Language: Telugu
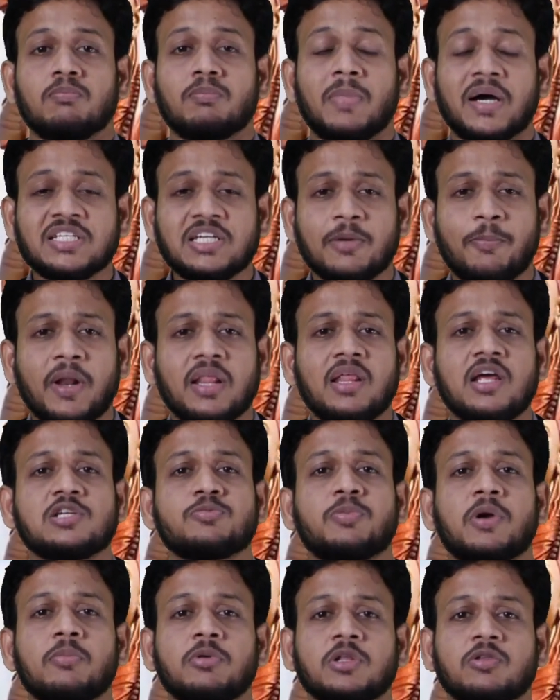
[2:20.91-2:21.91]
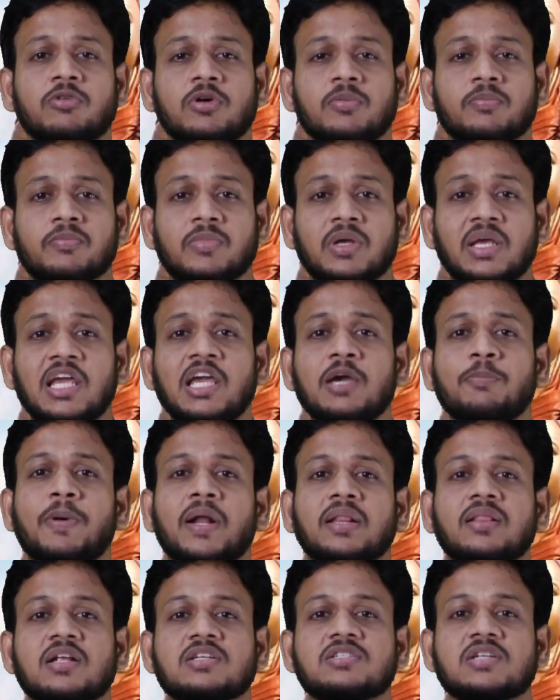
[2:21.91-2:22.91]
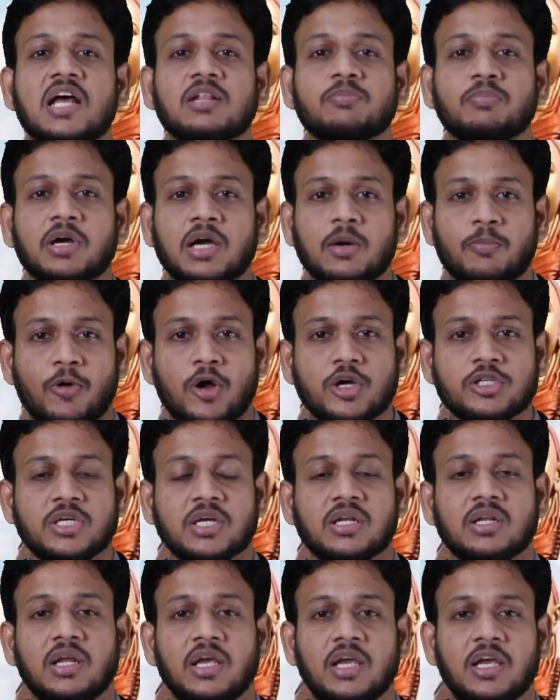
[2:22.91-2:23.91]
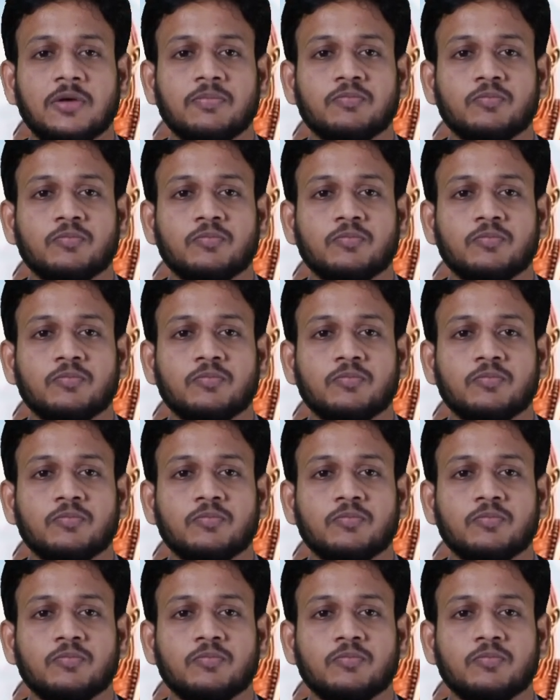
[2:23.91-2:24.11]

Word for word: మధ్యప్రదేశ్ ప్రభుత్వం ఈ ప్రతిష్టాత్మక ప్రాజెక్ట్ని